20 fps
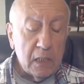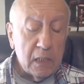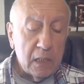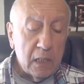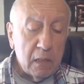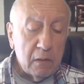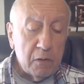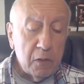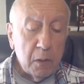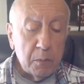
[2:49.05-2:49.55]

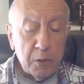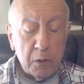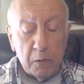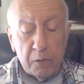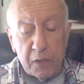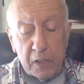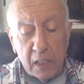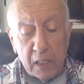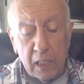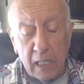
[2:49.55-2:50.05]
Дело в том, что
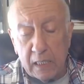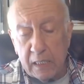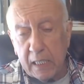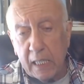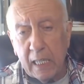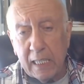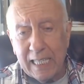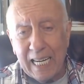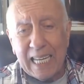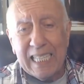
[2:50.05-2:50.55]
всегда есть
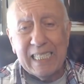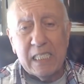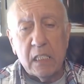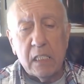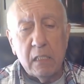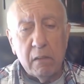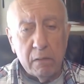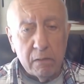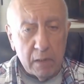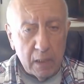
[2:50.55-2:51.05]
какая-то
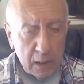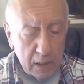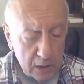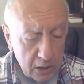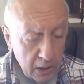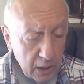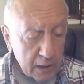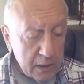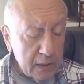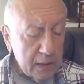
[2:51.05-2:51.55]
активная
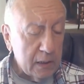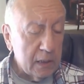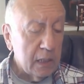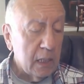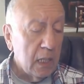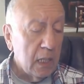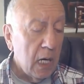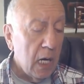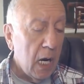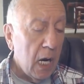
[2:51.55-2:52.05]
часть
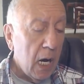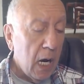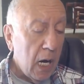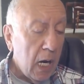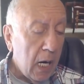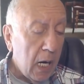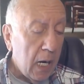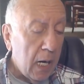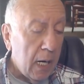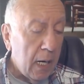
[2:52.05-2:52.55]

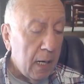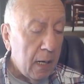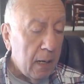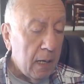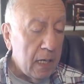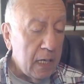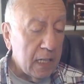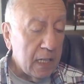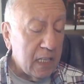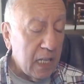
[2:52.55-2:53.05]
а,
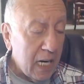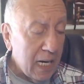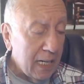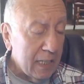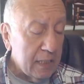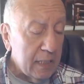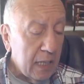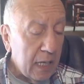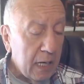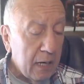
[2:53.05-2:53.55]

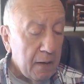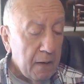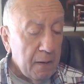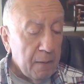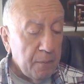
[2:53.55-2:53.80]
электората.